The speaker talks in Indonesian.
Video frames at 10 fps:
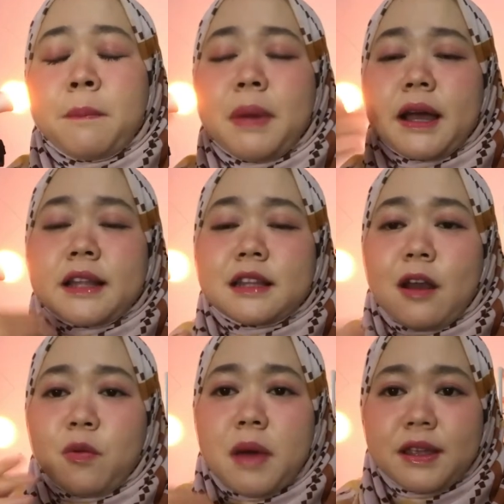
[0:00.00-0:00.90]
pakai
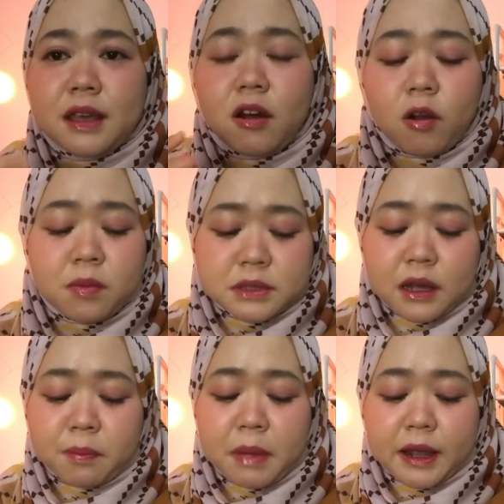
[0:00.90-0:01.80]
terlalu banyak kalau
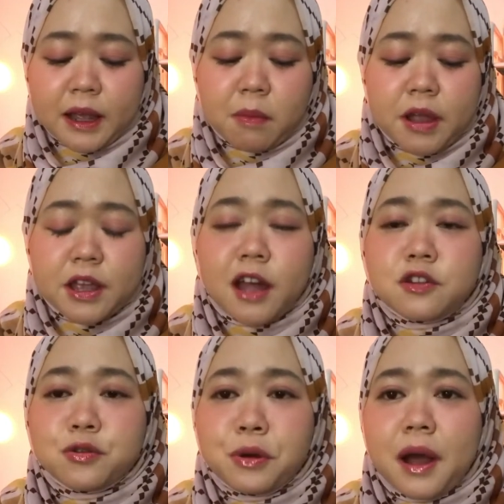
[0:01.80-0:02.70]
misalkan pakai kebanyakan
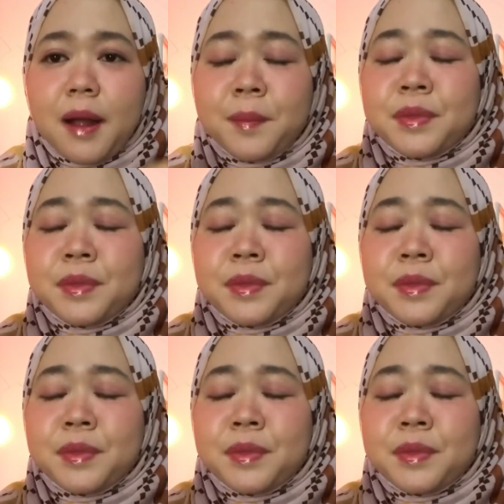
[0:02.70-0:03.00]
juga